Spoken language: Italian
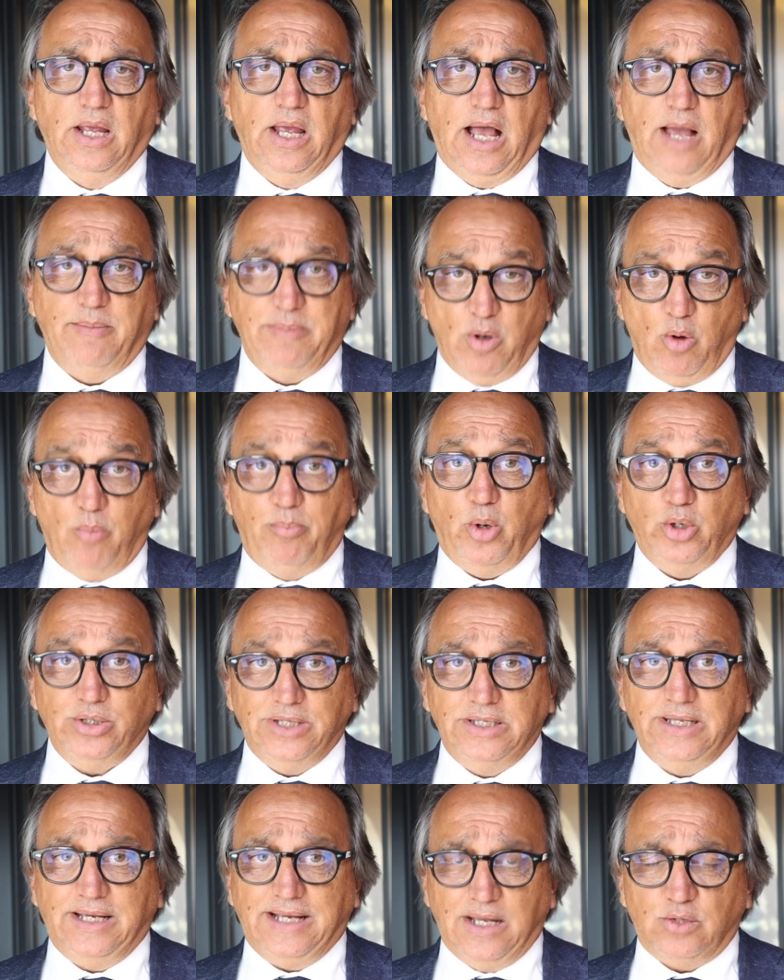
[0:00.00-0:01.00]
Abbiamo poi
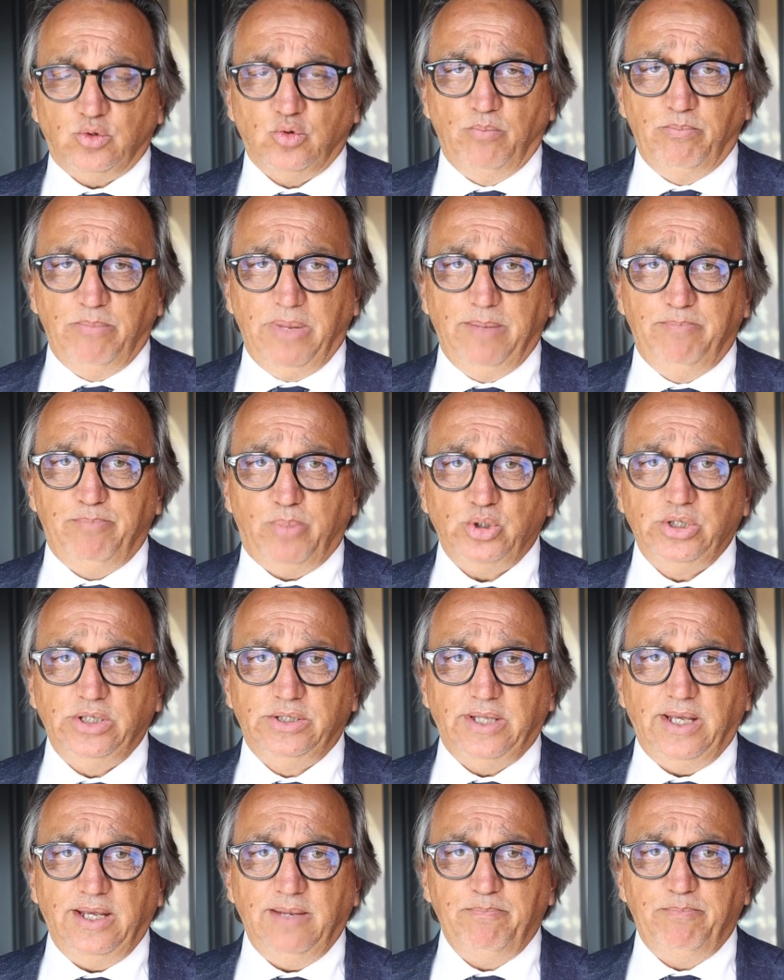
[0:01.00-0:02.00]
dedicato un bel po' di
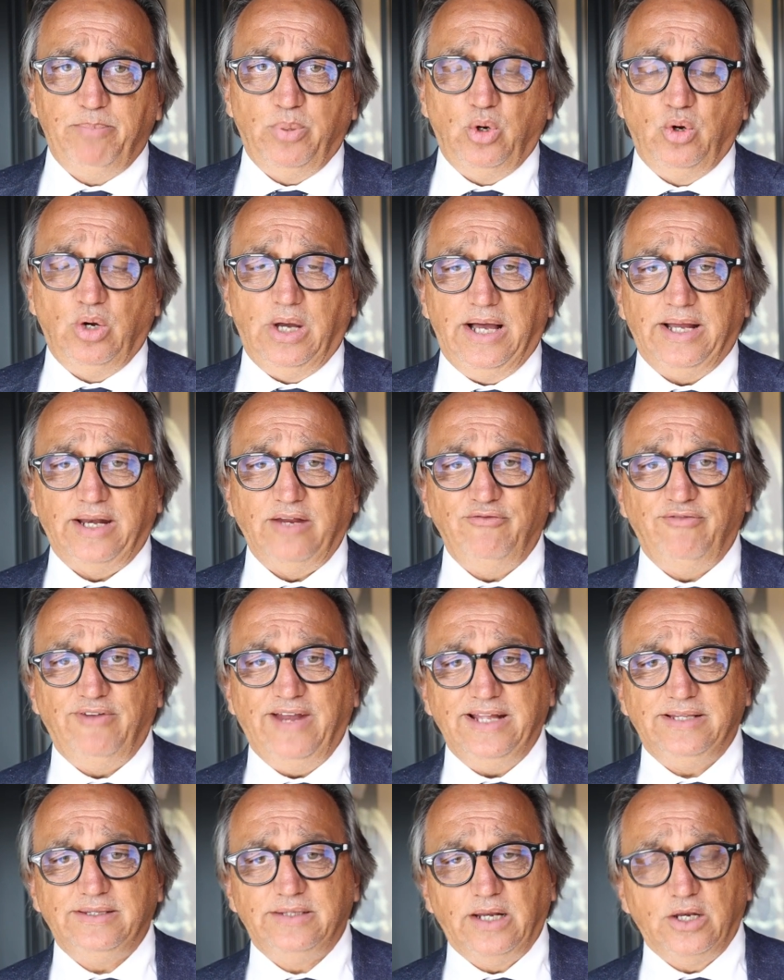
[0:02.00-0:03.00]
tempo a
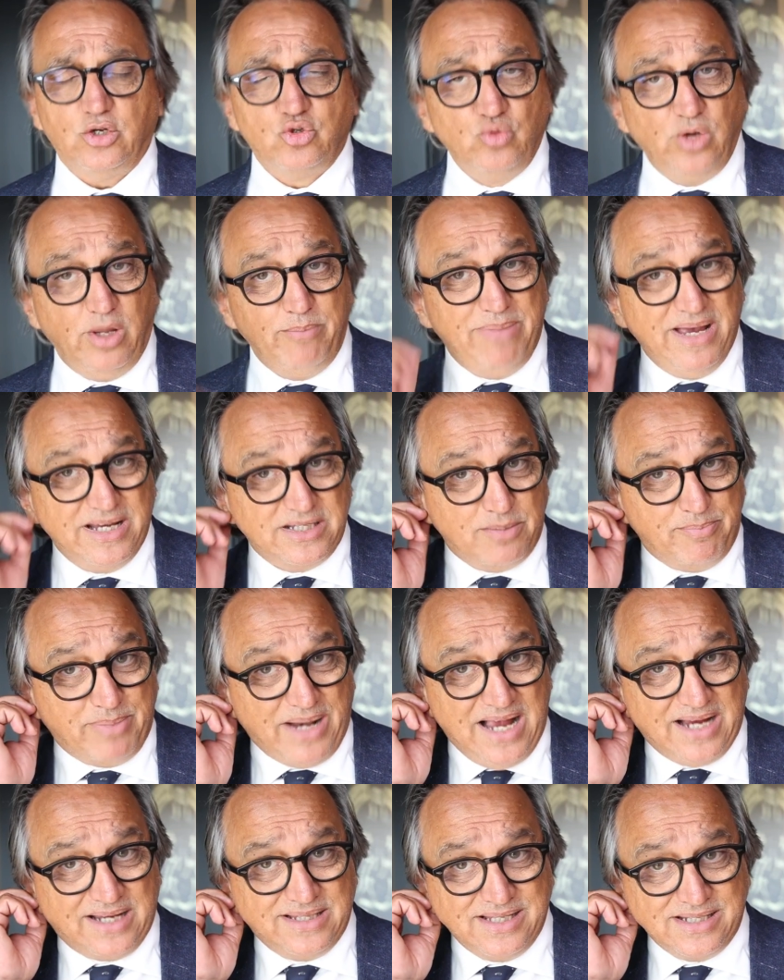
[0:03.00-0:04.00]
riflettere sulle best
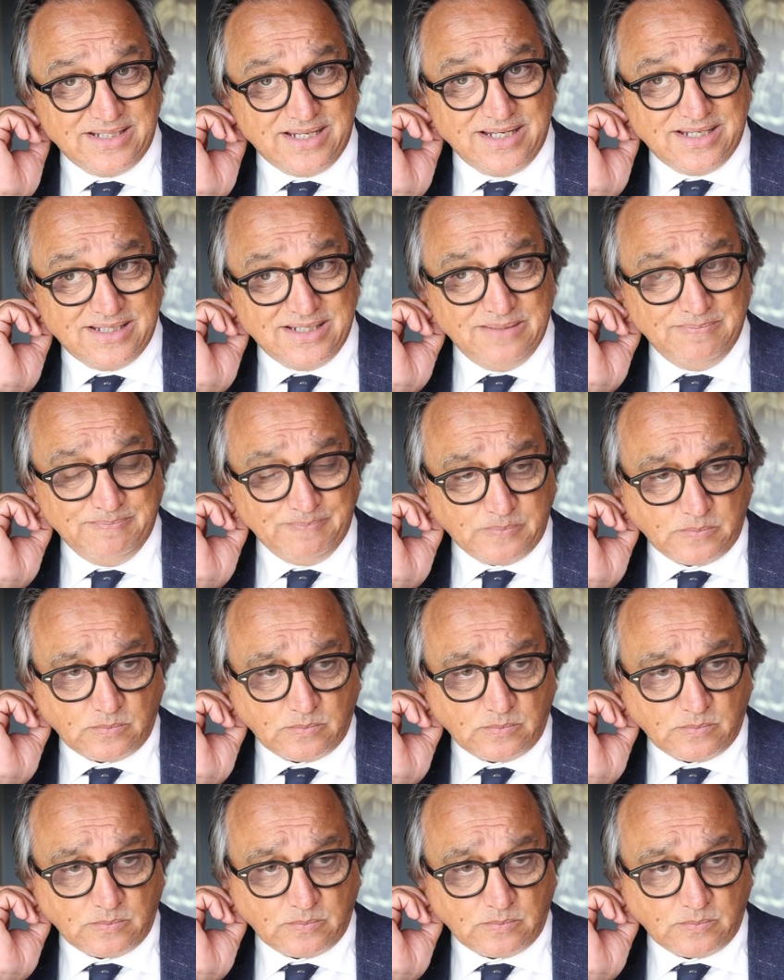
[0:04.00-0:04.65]
practices